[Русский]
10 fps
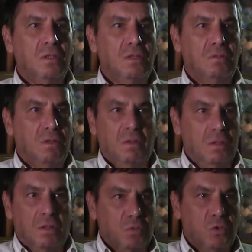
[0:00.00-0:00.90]
да.
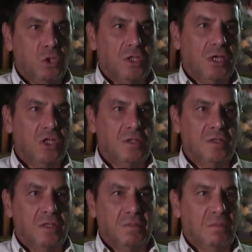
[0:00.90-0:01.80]
Там, кто же
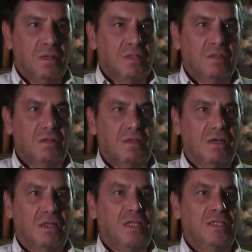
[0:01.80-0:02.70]
откажется там, от
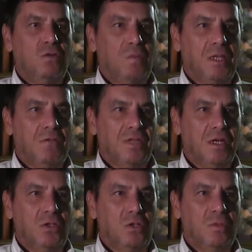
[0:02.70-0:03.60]
классного продавца,
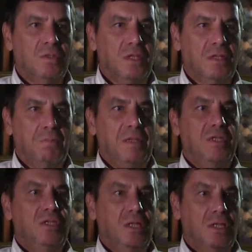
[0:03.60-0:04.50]
которому, не знаю, там
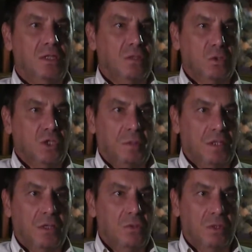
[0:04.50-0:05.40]
50 лет? Он же
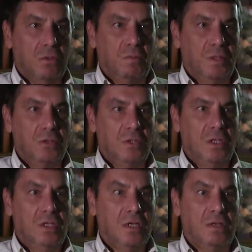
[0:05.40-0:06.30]
продает, да, он приносит деньги